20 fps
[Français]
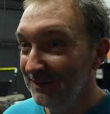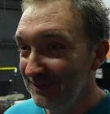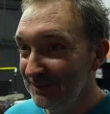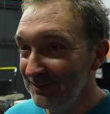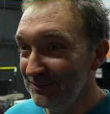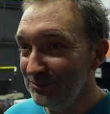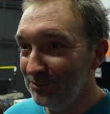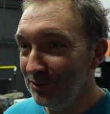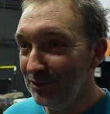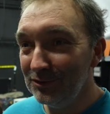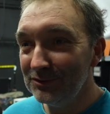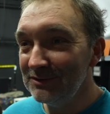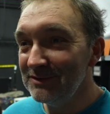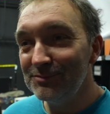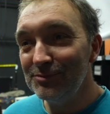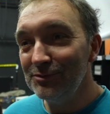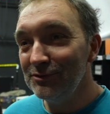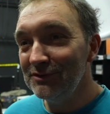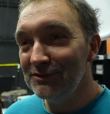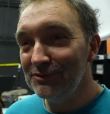Ils ont à leur
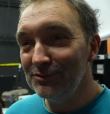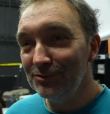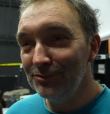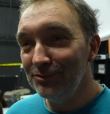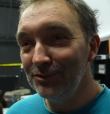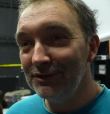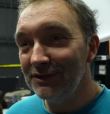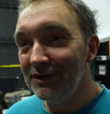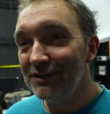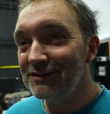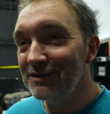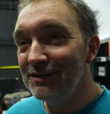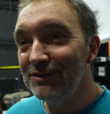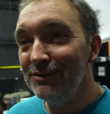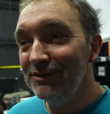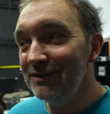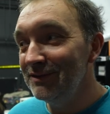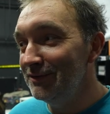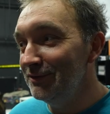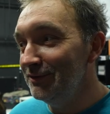disposition une
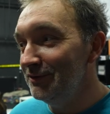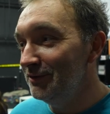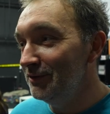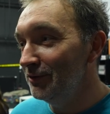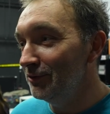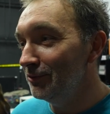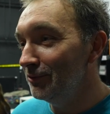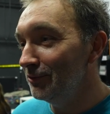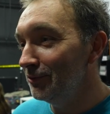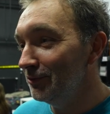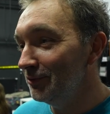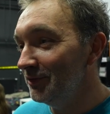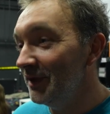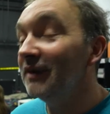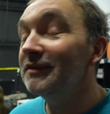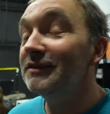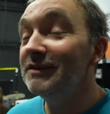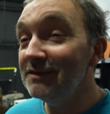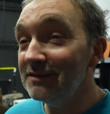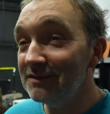quinzaine
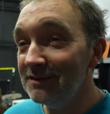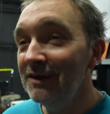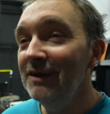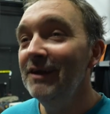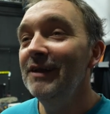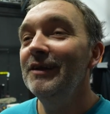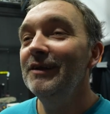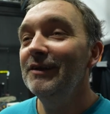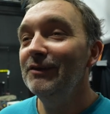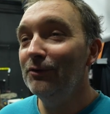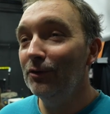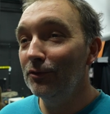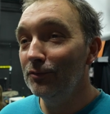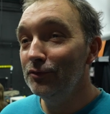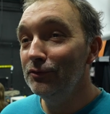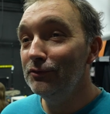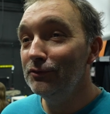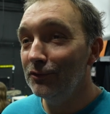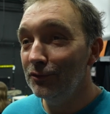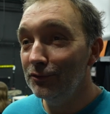d'indices dans
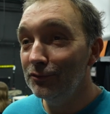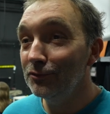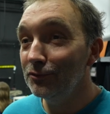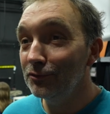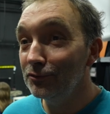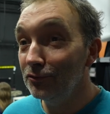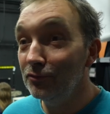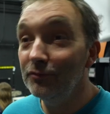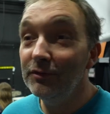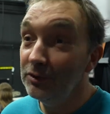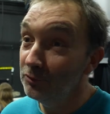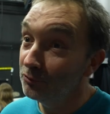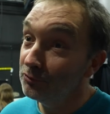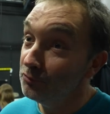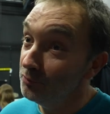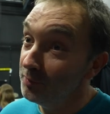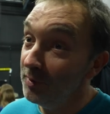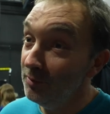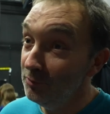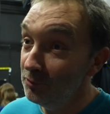le but de trouver le
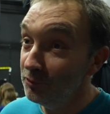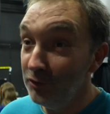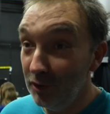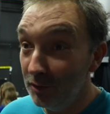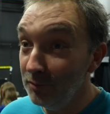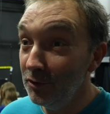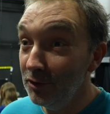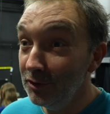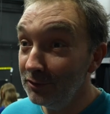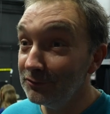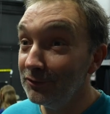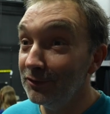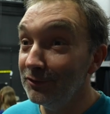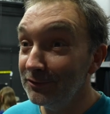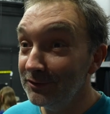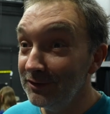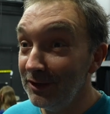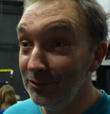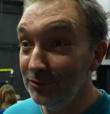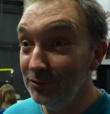coupable d'un
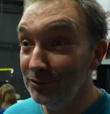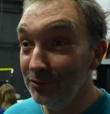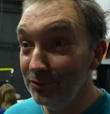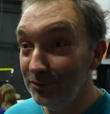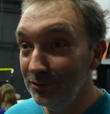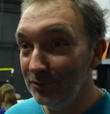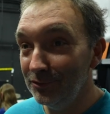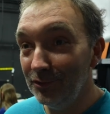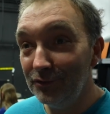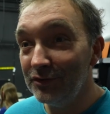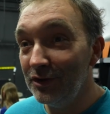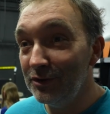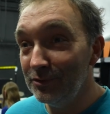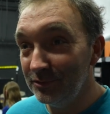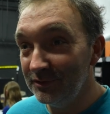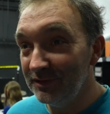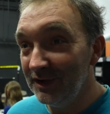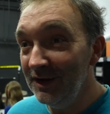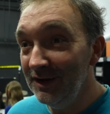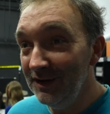meurtre qui a eu lieu dans
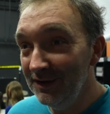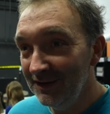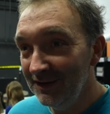un hôtel.